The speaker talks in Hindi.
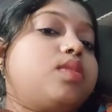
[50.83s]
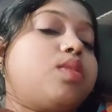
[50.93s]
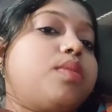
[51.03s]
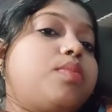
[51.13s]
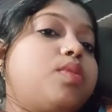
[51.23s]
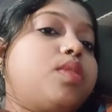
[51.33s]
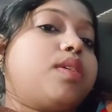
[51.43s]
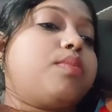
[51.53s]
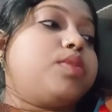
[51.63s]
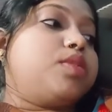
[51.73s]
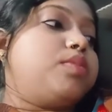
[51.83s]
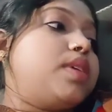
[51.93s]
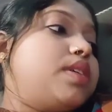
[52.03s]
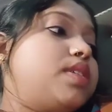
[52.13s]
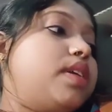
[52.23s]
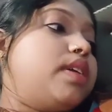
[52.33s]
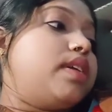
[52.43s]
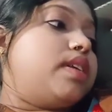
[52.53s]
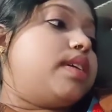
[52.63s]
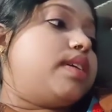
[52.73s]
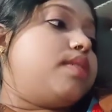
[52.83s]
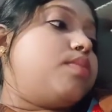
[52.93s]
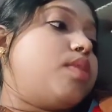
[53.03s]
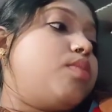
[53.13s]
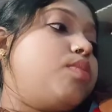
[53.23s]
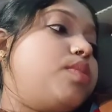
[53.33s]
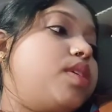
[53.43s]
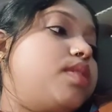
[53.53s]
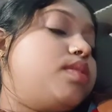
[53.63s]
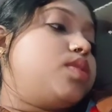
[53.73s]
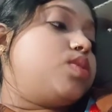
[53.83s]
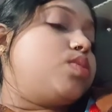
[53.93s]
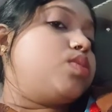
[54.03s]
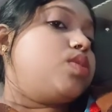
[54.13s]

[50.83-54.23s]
तो अब थोड़ा मुझे भी अच्छा लग रहा है कि बाबू मेरा सो